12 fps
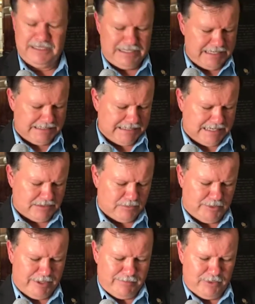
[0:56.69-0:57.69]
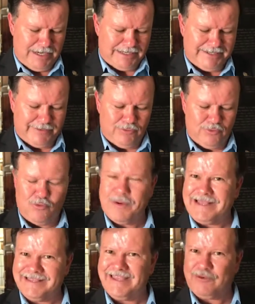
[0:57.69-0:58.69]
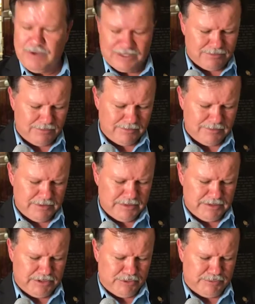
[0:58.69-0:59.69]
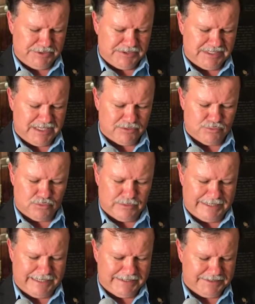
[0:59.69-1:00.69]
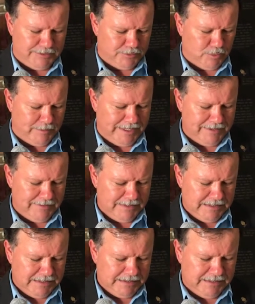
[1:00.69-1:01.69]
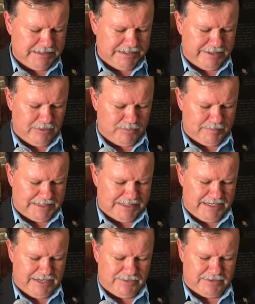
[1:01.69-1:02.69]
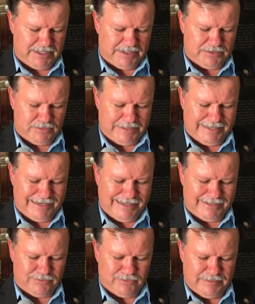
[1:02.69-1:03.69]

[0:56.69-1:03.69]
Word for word: Y en este caso, por ejemplo, el artículo 44 de nuestro estatuto en el inciso B dice que los partidarios que resulten electos